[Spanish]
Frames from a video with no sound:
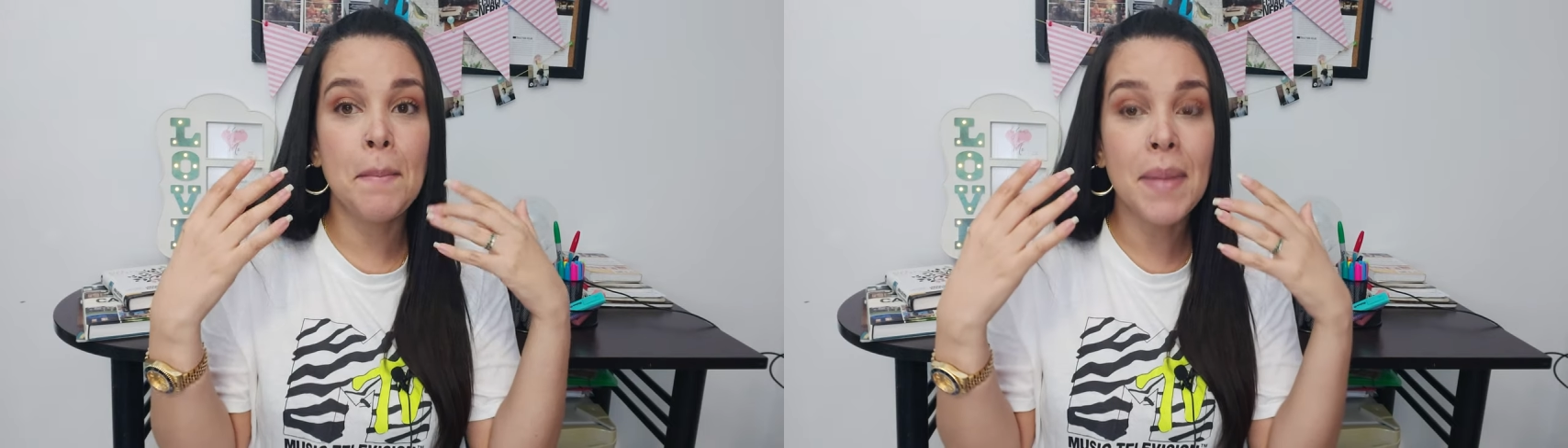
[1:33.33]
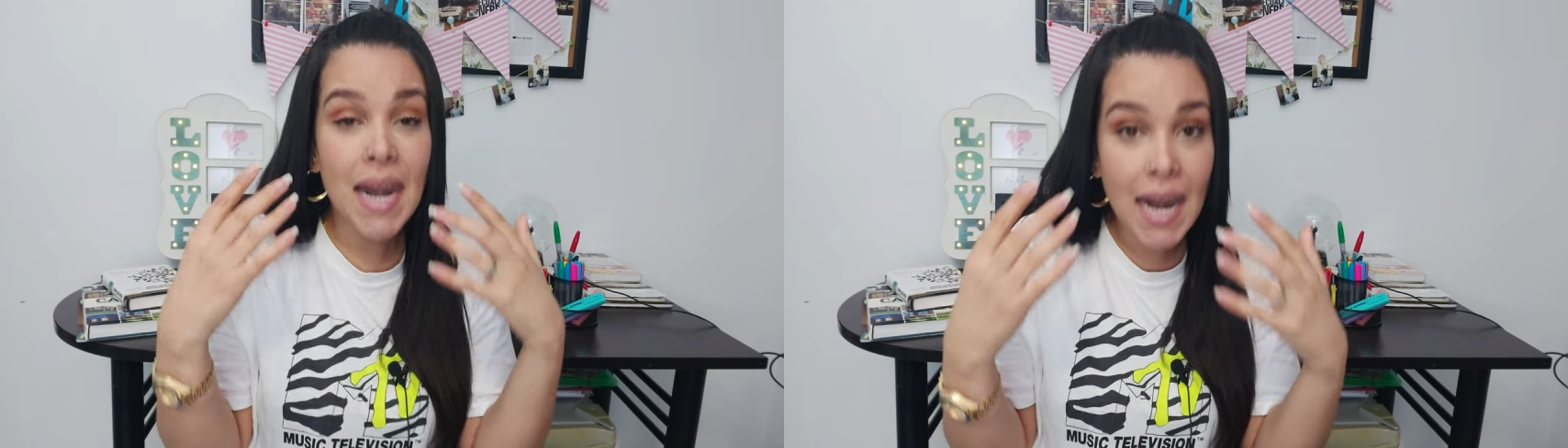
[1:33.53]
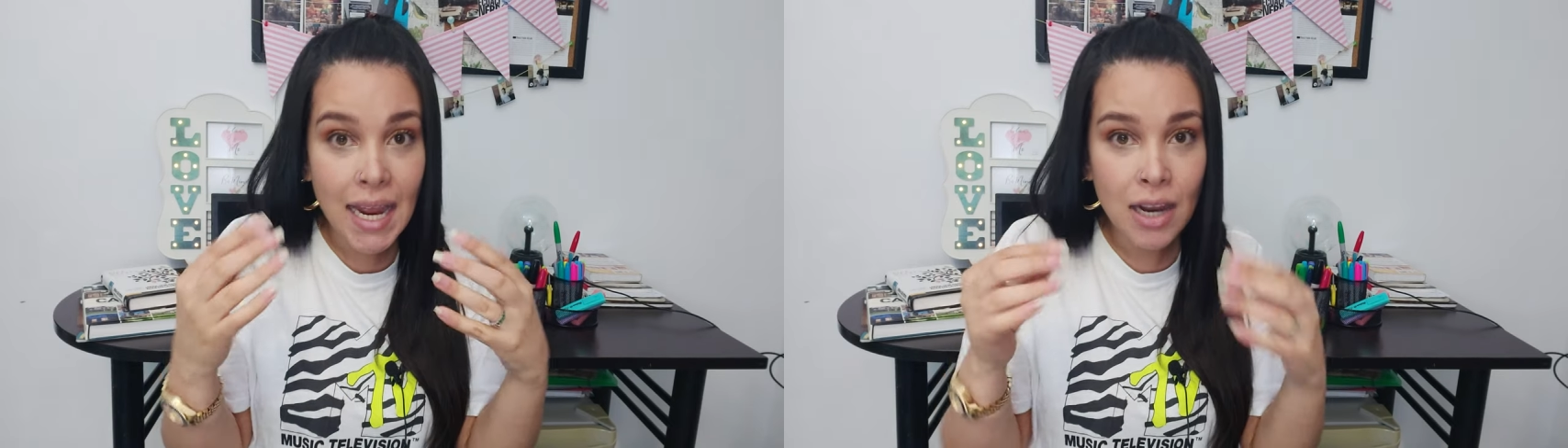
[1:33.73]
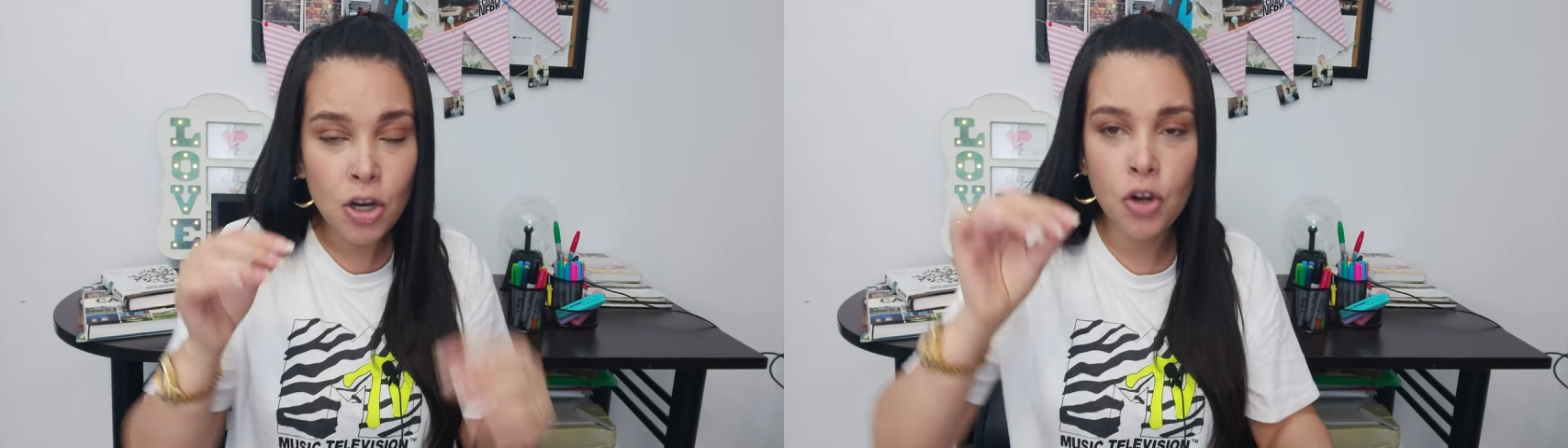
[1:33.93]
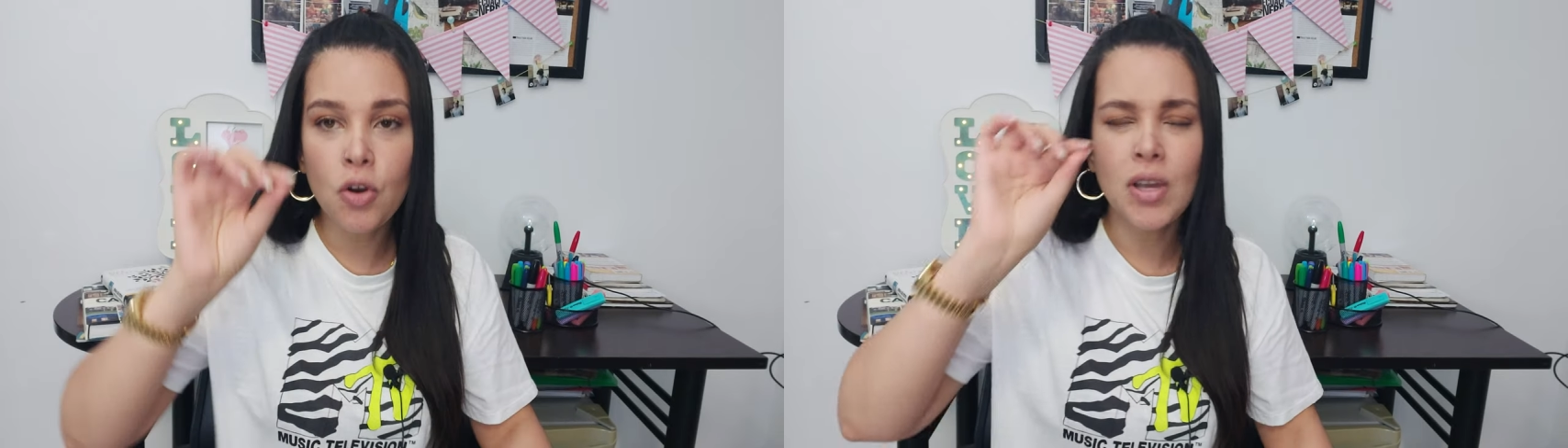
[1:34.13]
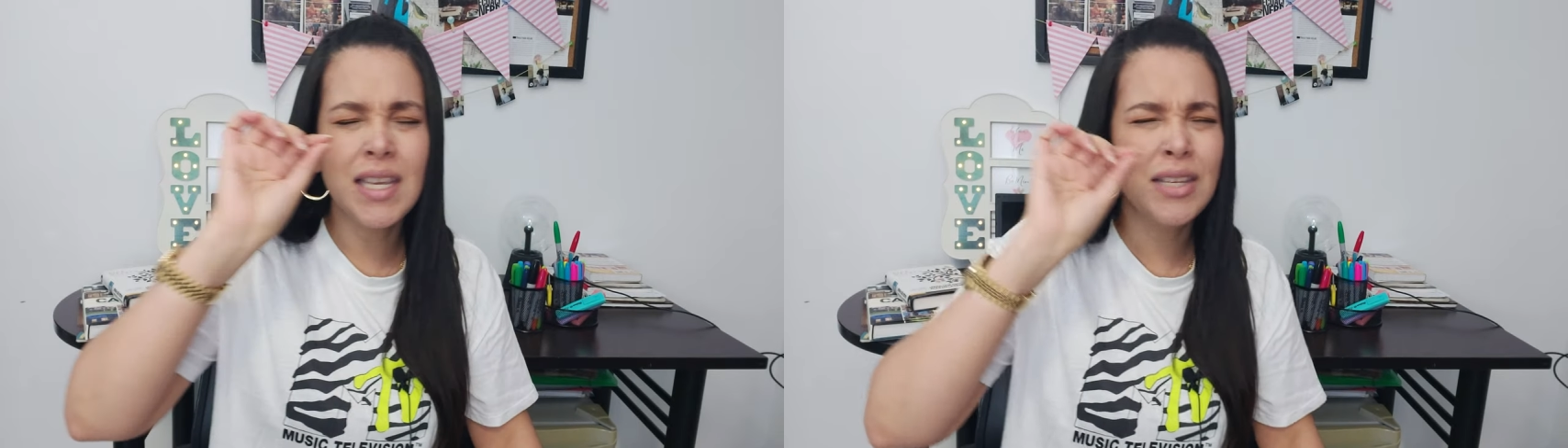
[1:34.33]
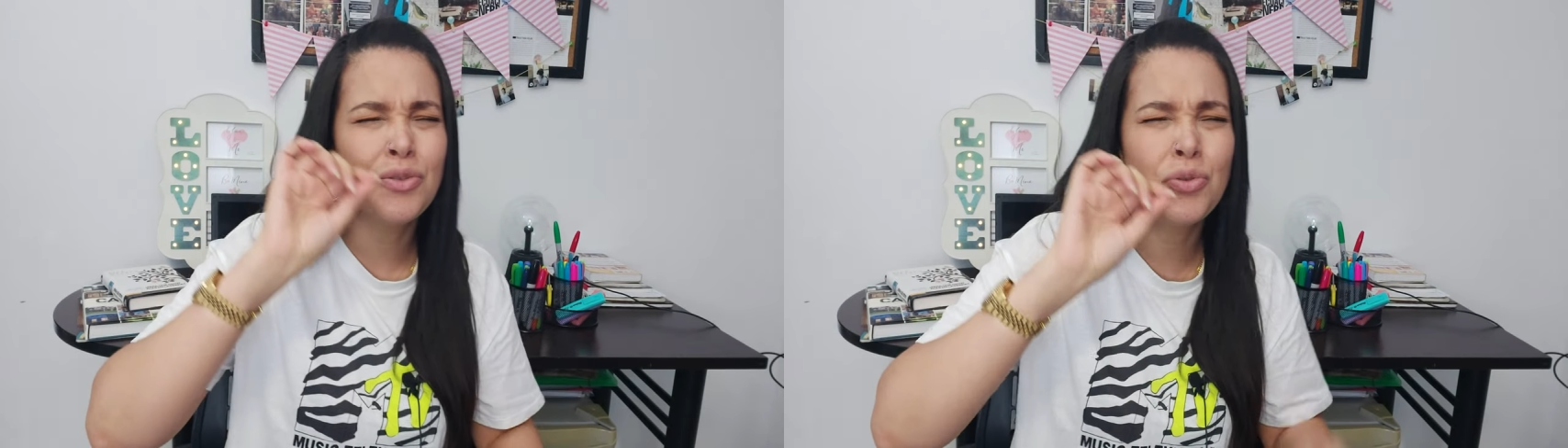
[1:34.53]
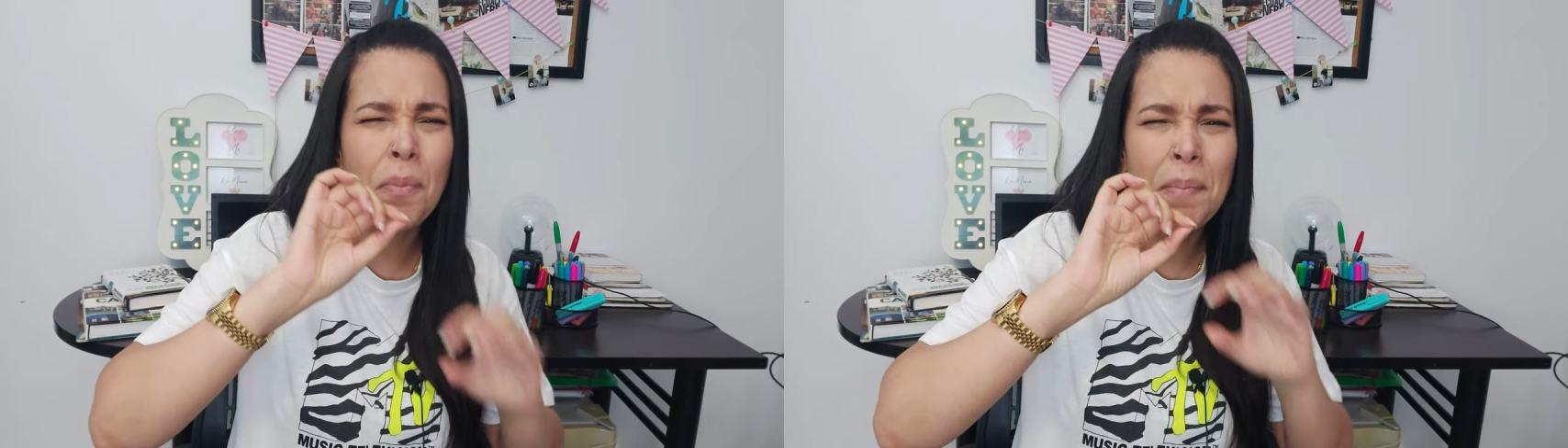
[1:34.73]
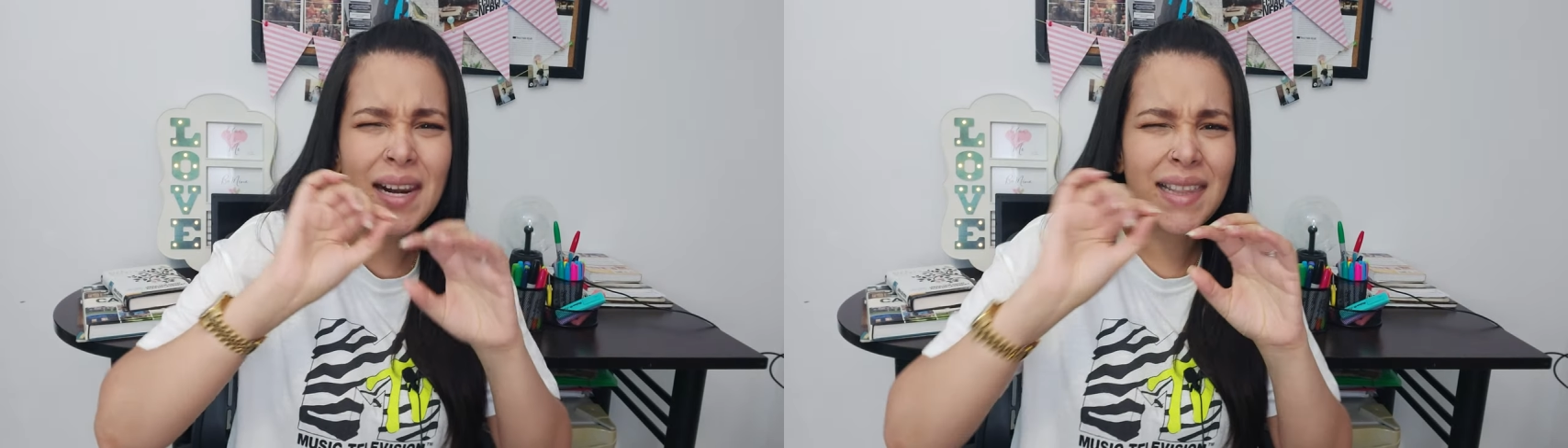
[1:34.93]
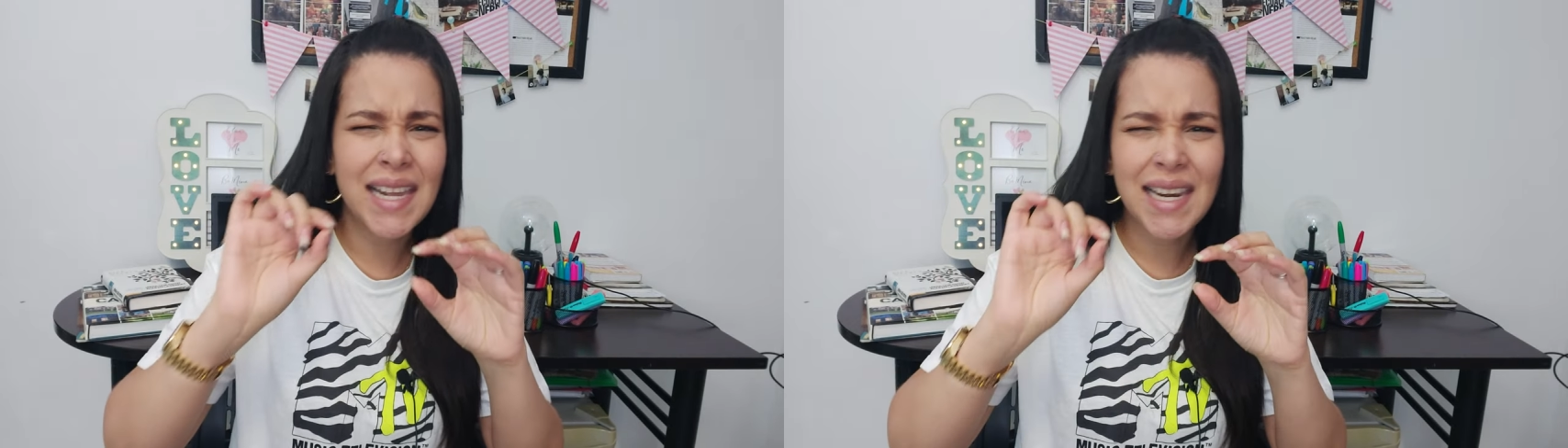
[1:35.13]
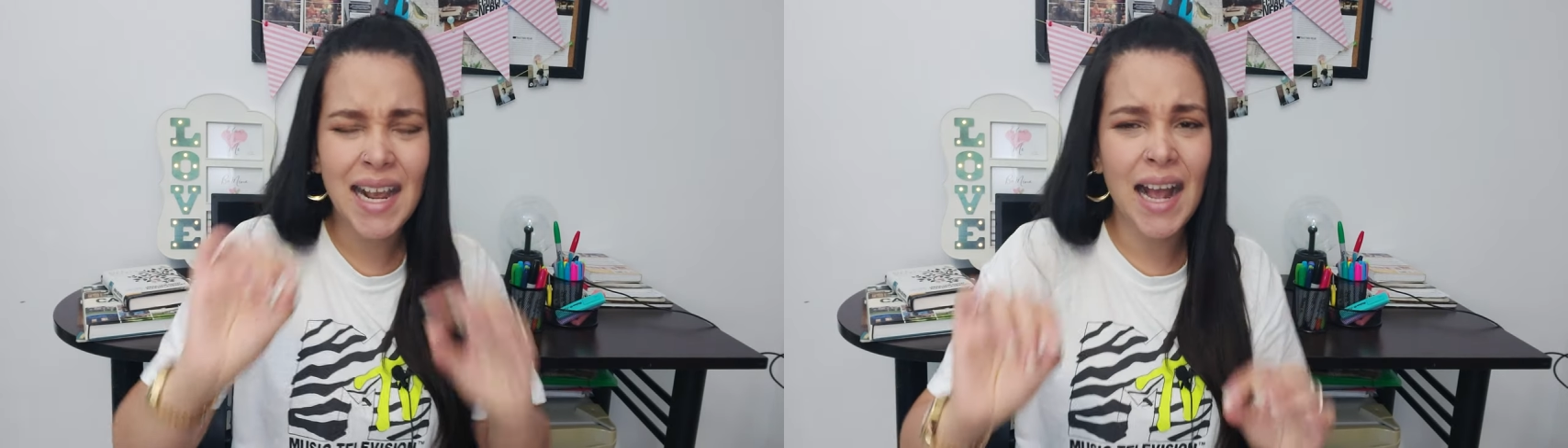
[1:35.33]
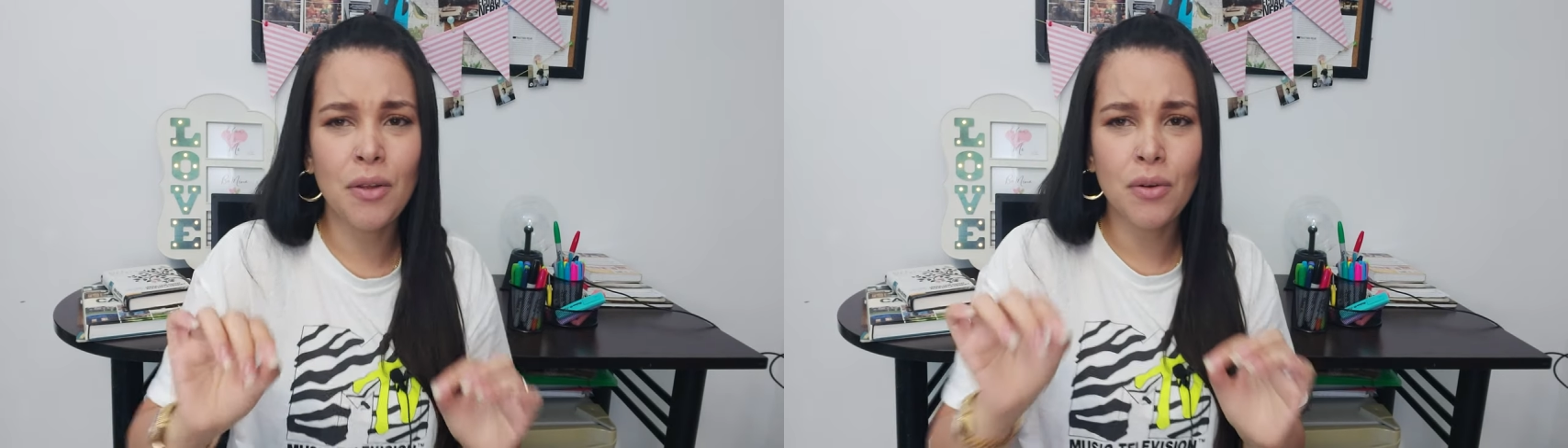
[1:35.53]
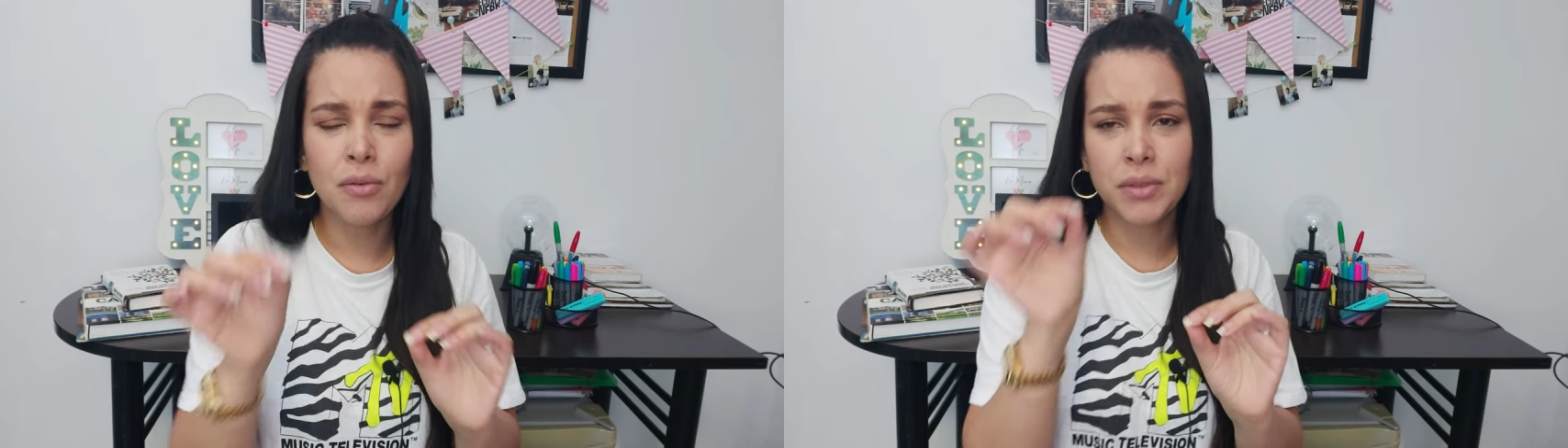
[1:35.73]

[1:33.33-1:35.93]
blanco y súper delgado.